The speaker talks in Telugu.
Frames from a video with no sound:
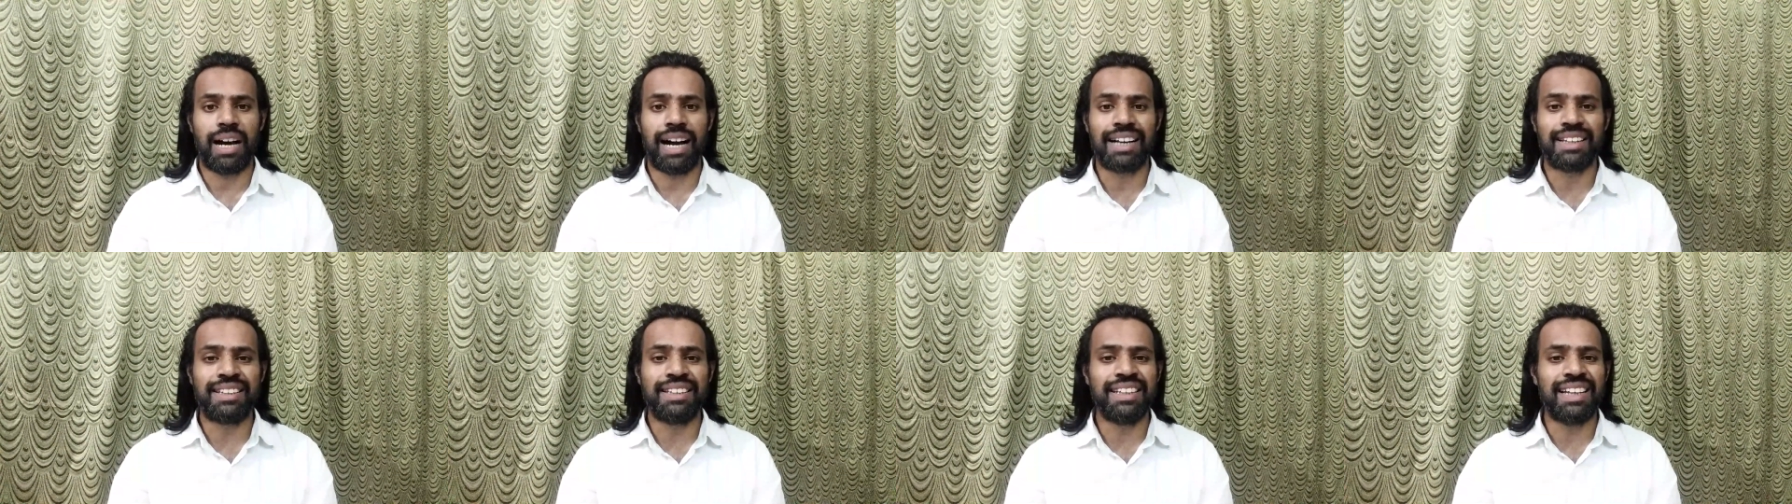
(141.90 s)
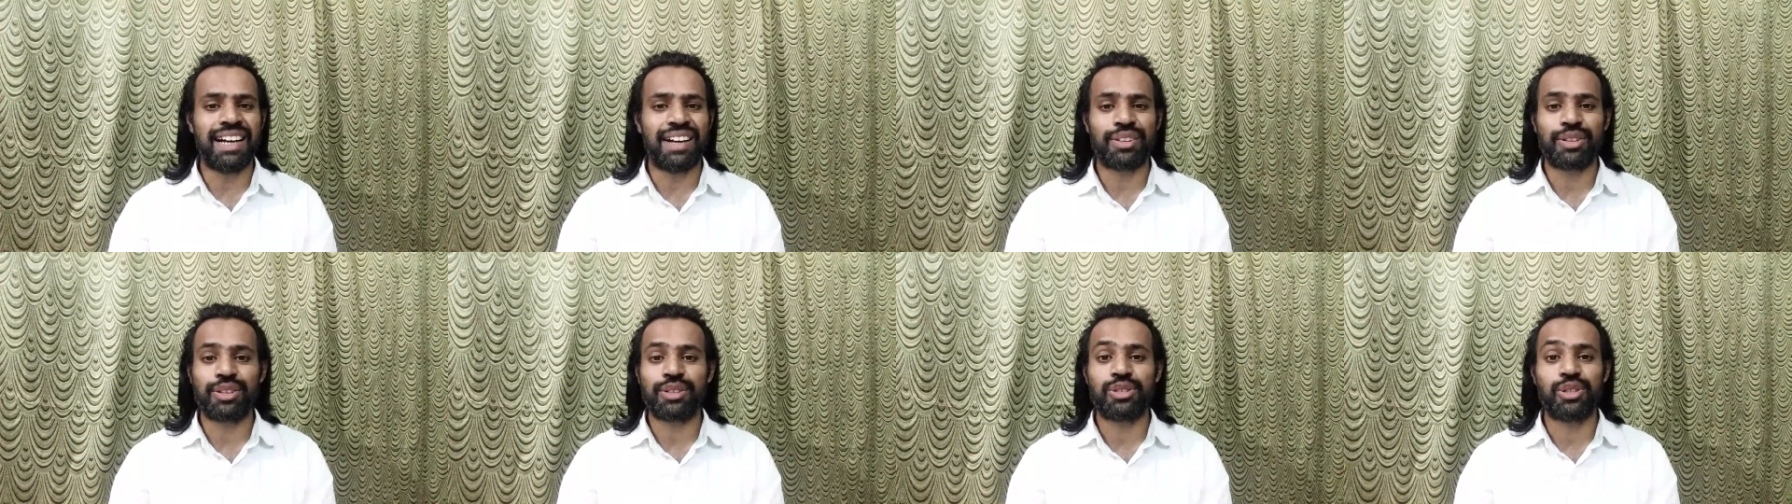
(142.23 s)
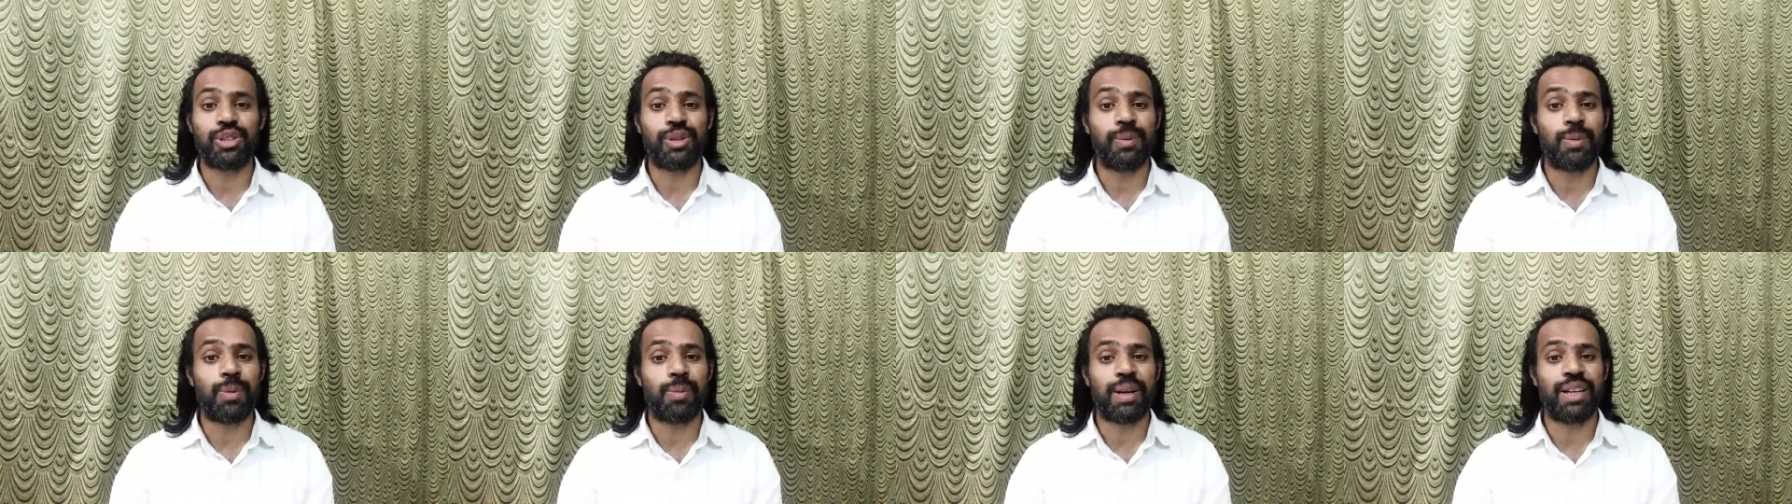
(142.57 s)
అది అంత
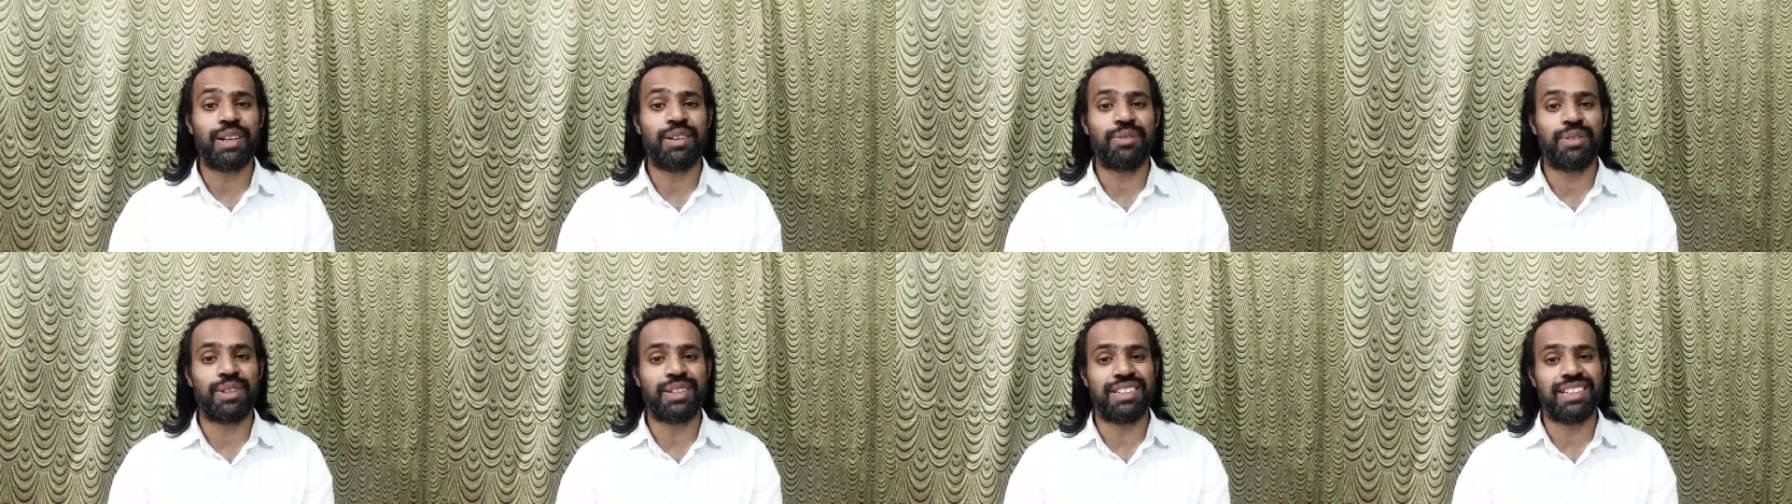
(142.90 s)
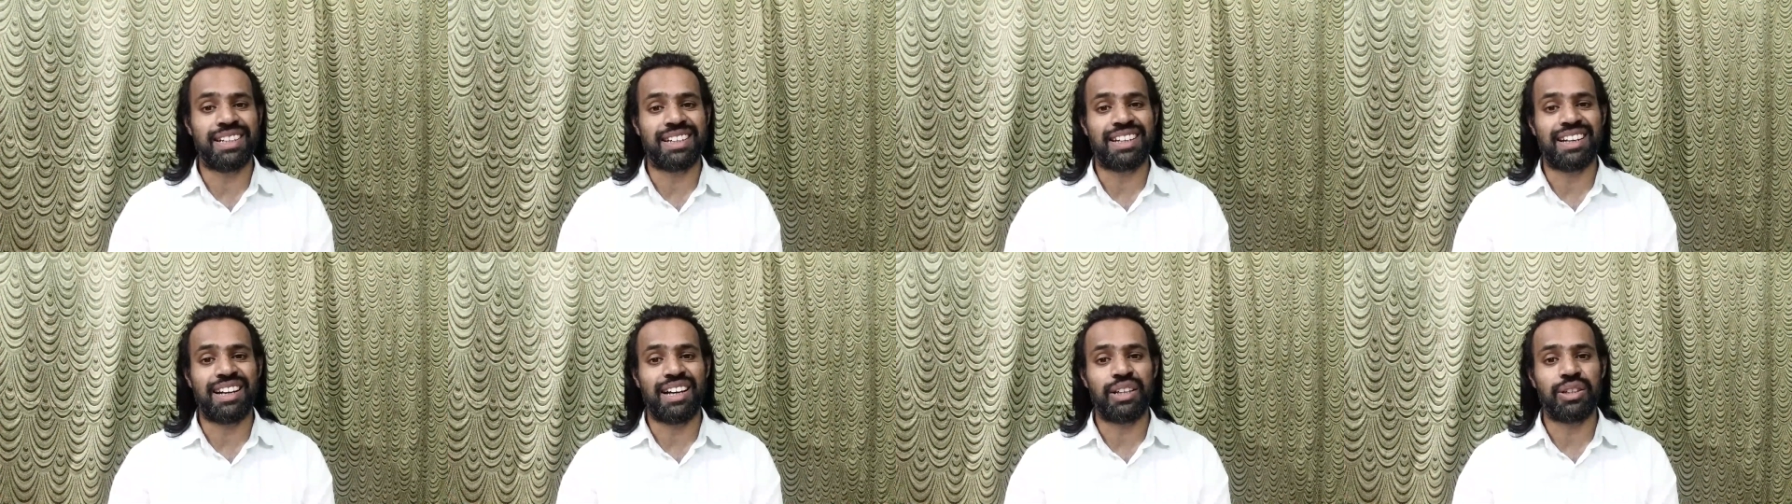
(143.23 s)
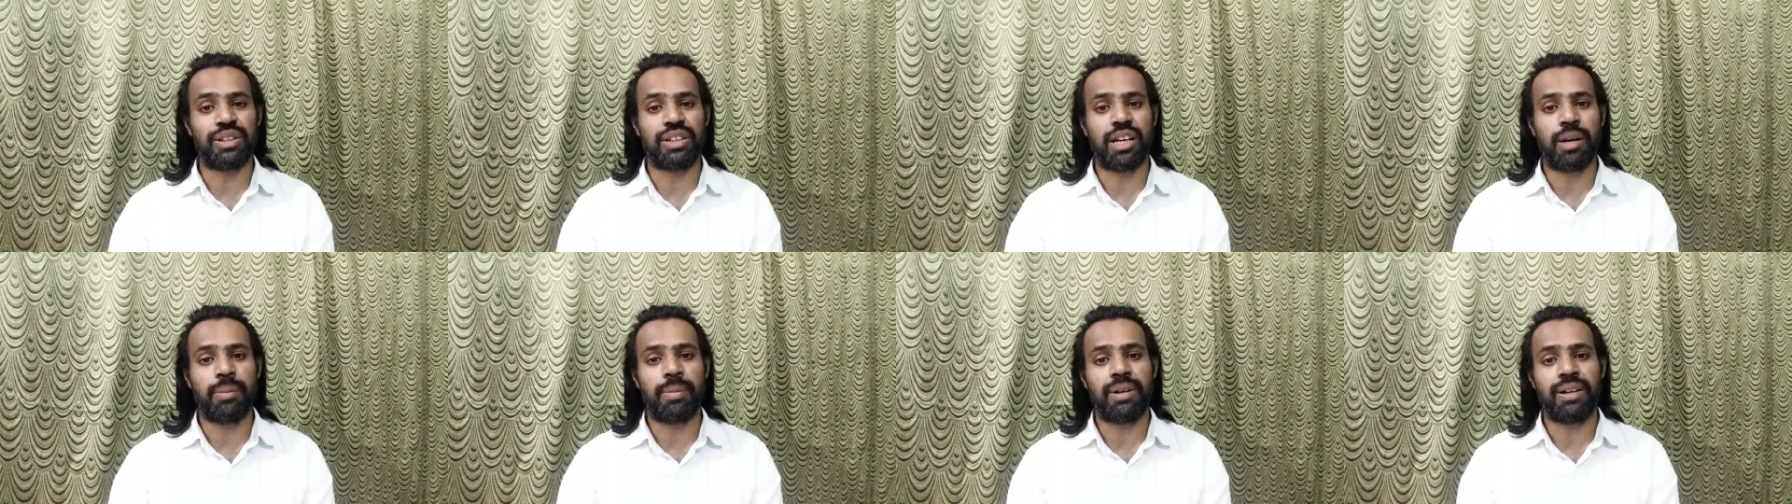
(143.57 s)
సులభమైన విద్య
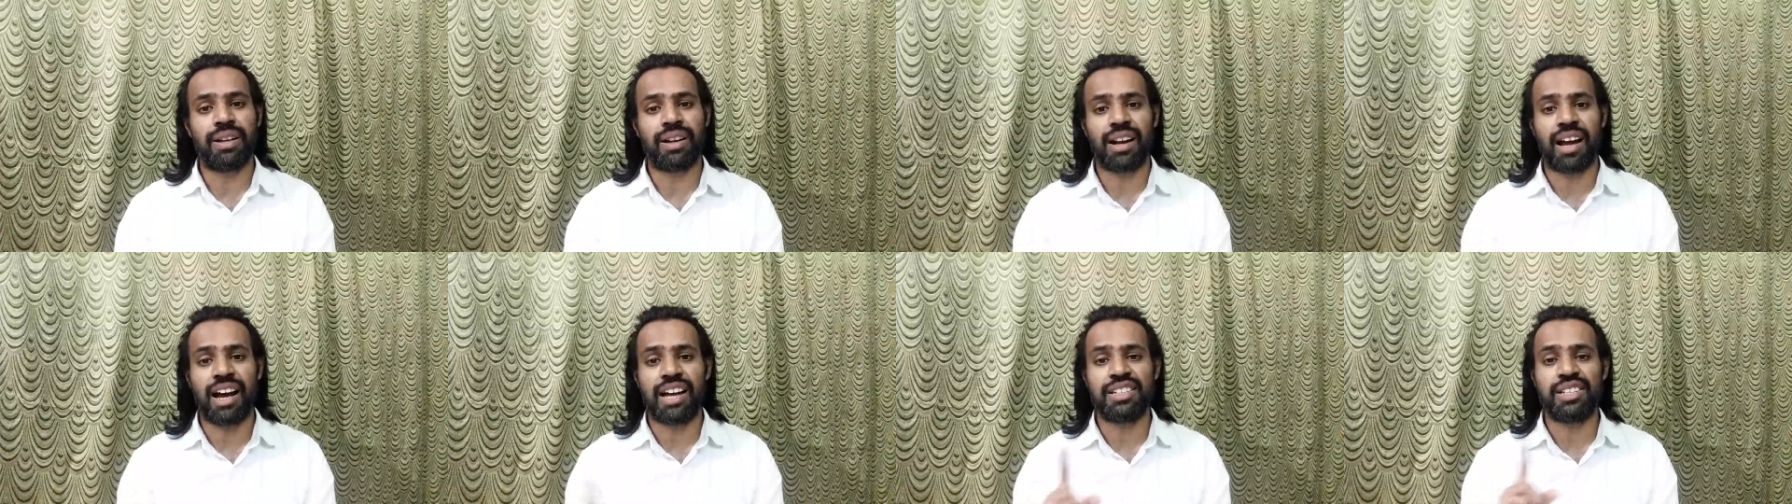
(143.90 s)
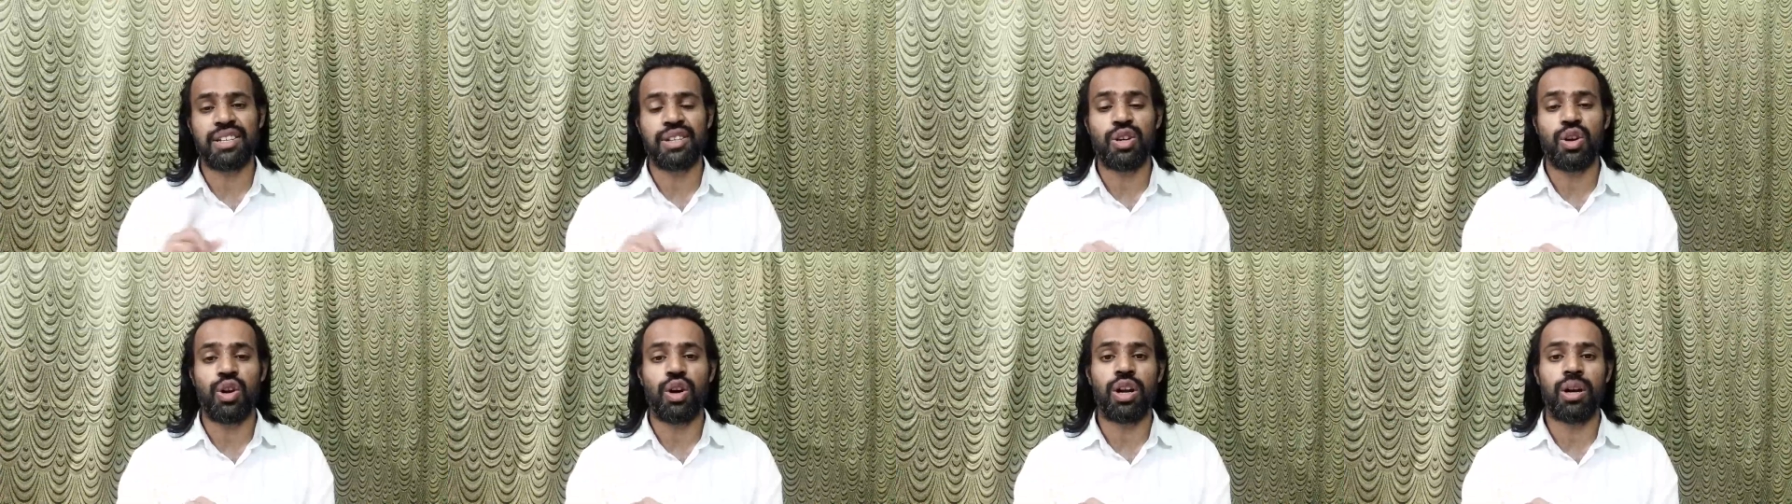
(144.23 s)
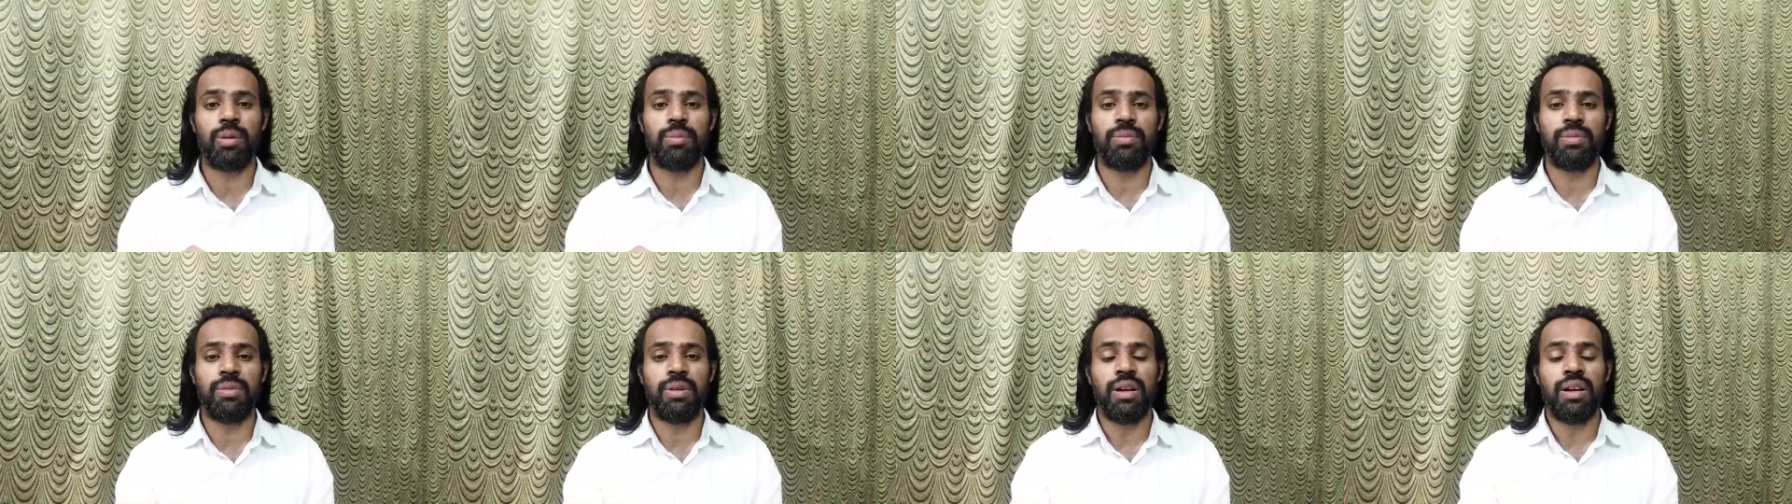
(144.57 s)
కాదు కాబట్టి
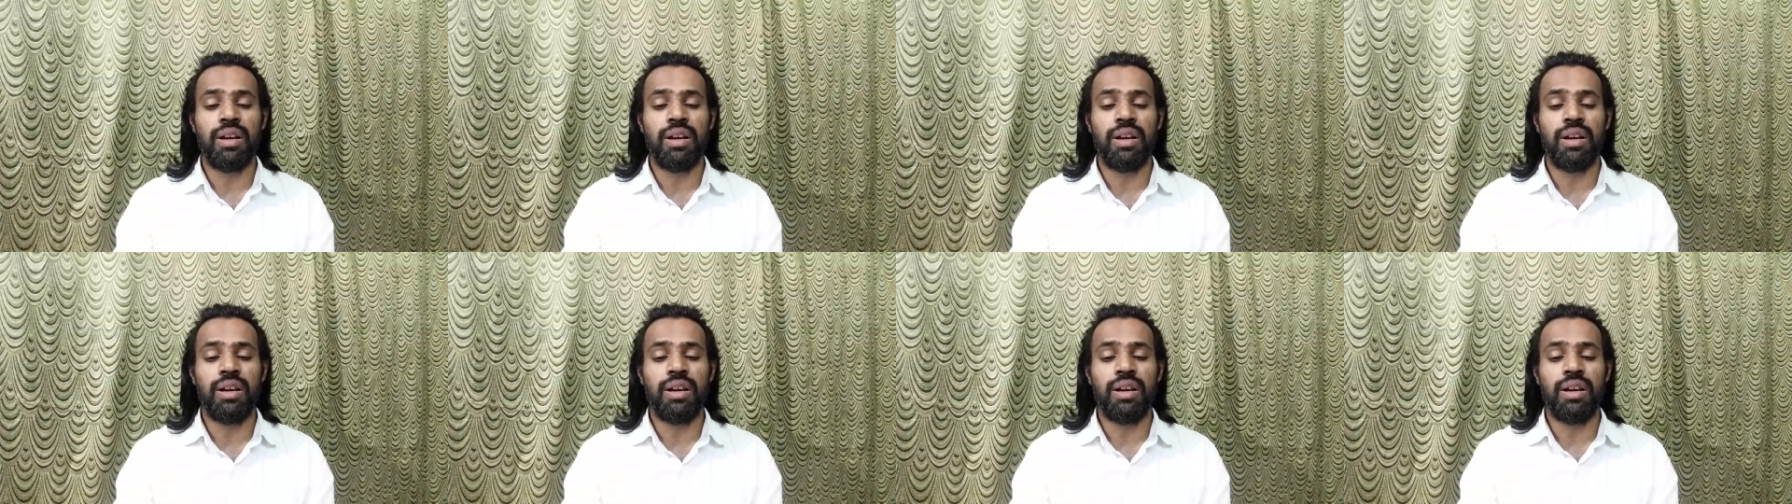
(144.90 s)
రాజయోగం